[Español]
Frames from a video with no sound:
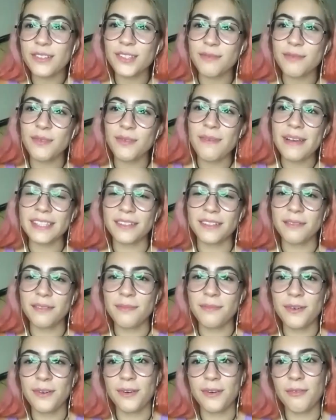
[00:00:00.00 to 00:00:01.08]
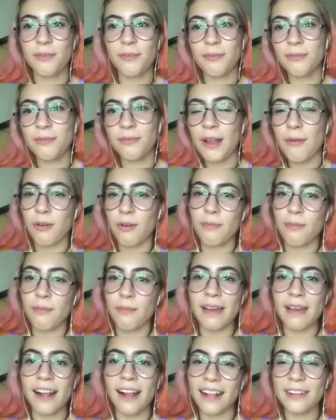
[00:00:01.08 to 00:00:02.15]
tomo más como una broma,
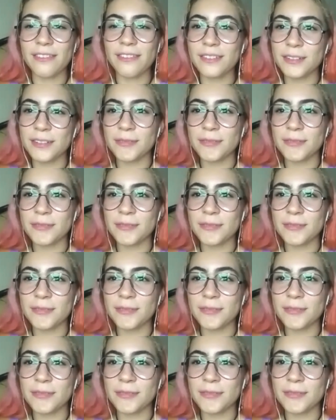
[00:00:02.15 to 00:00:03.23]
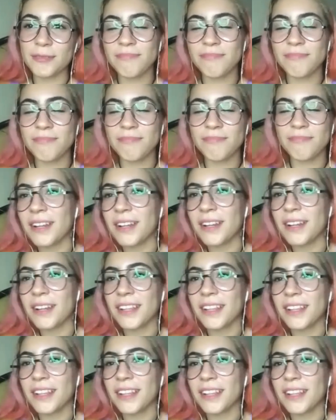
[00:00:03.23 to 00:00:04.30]
algo divertido.
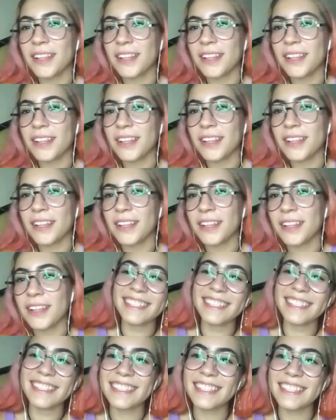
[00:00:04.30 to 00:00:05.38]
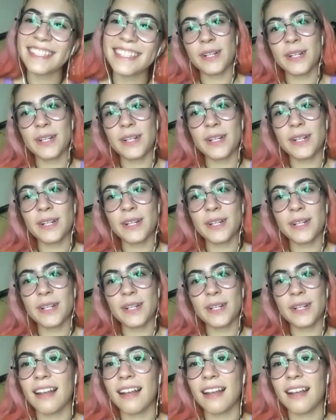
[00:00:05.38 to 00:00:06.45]
Sí, no, no me los tomo muy
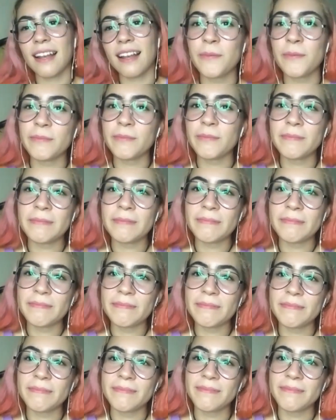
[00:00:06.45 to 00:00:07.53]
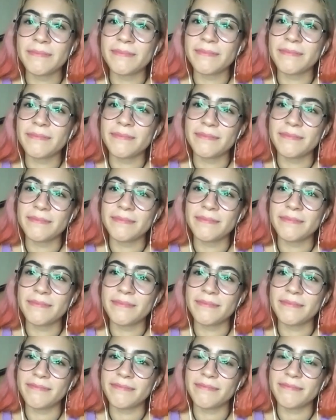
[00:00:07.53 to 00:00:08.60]
personal. Ok. okay.
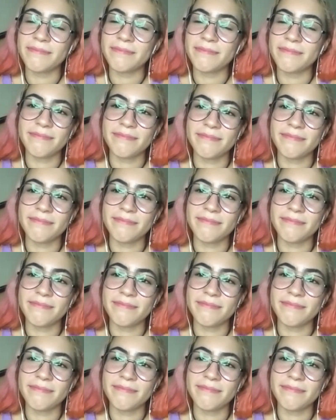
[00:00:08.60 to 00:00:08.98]
Pues,